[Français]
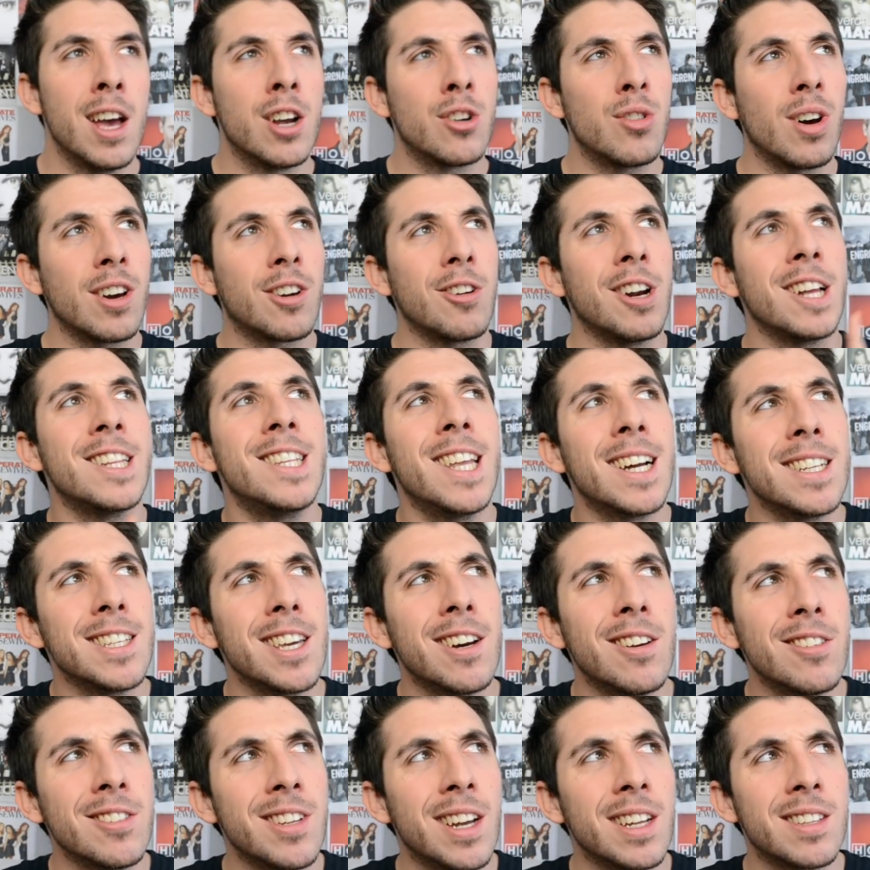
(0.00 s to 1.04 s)
Je crois que la
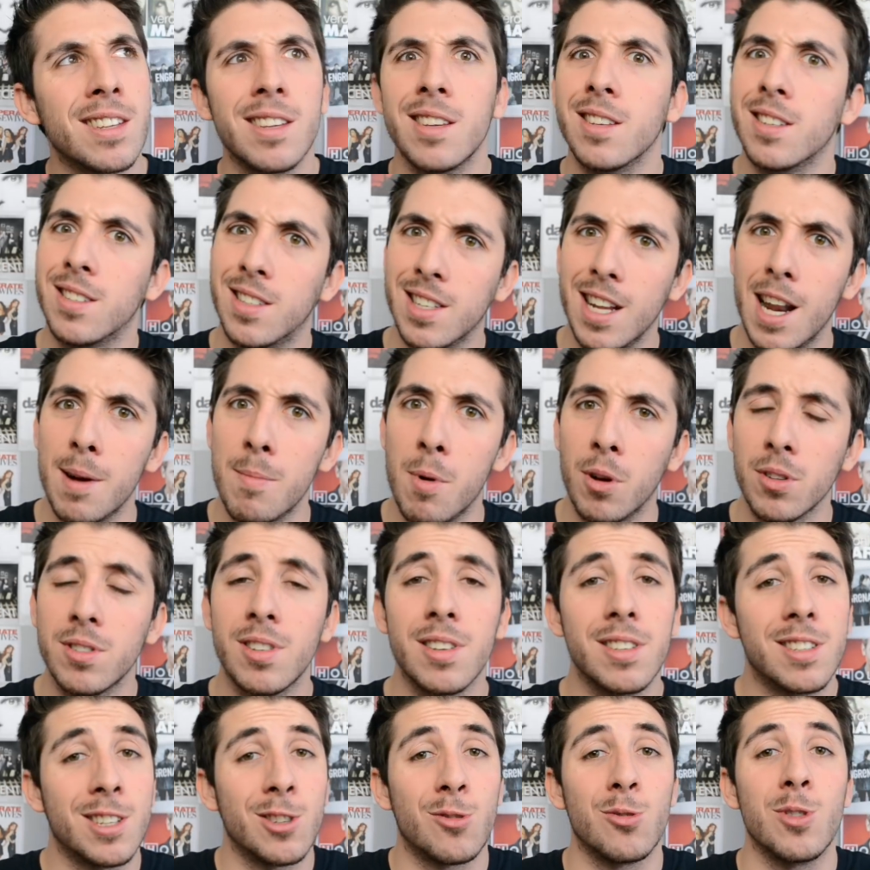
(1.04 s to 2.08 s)
dernière en date, c'est La
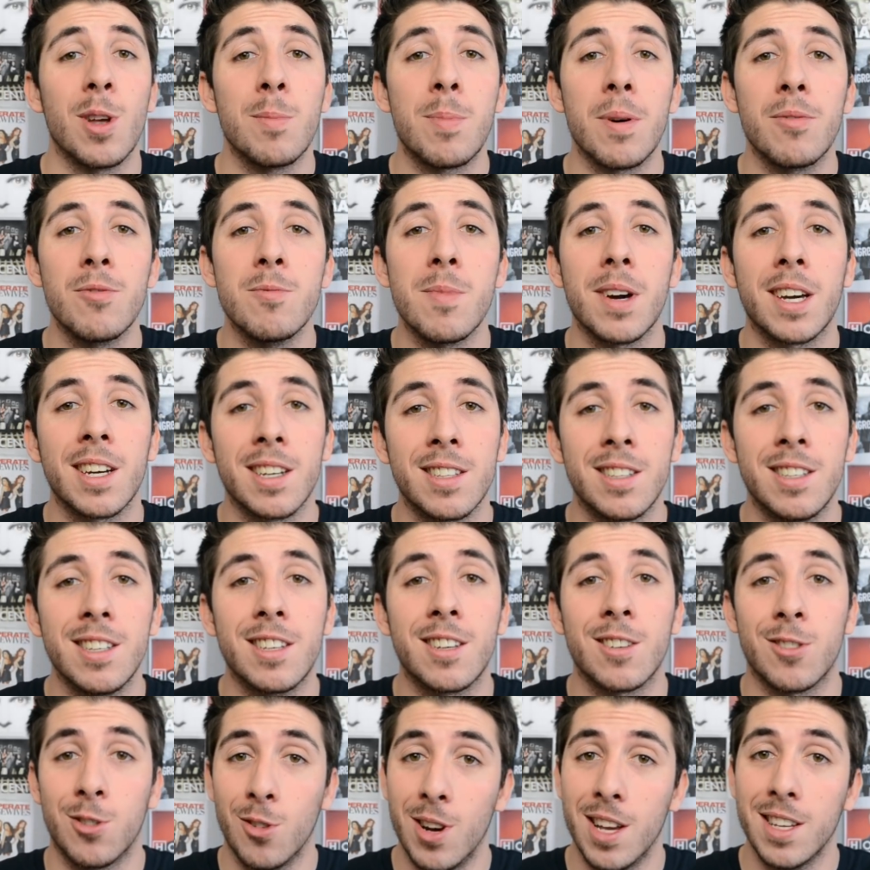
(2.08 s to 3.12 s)
menthe. Si tu n'as pas vu ma
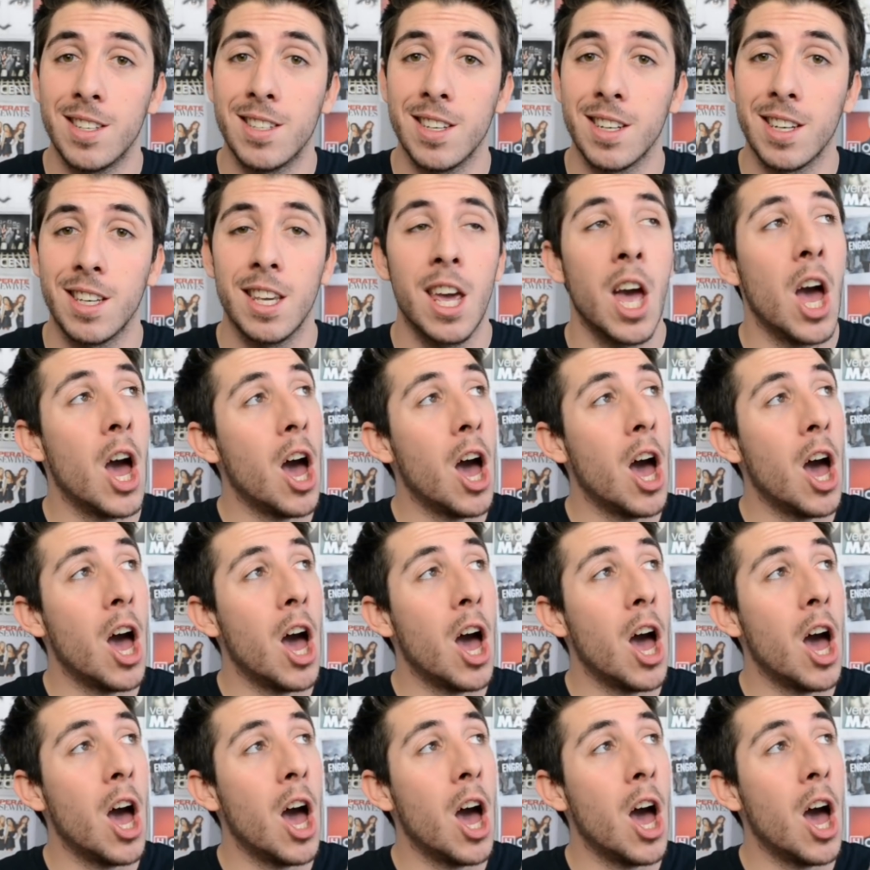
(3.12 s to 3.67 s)
critique de la série,